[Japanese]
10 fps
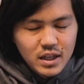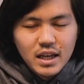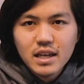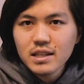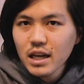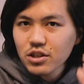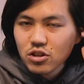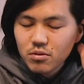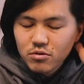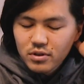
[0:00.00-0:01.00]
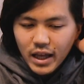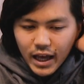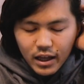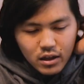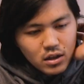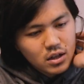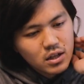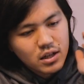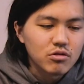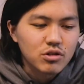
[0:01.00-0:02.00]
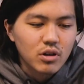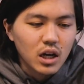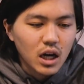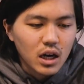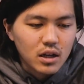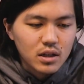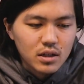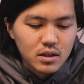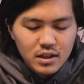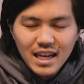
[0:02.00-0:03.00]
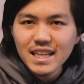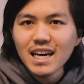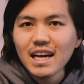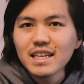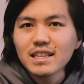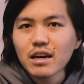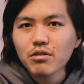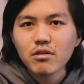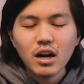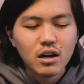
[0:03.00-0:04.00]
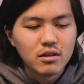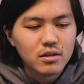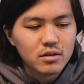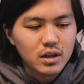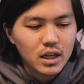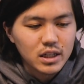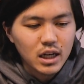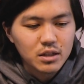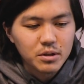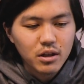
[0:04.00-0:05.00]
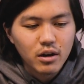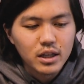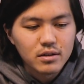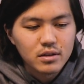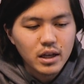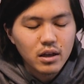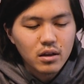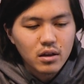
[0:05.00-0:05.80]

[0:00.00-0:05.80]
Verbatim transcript: で、最初の文ね、どうしよっかな。何か言いたいことがあるっていう感じで始めた方がいいですね。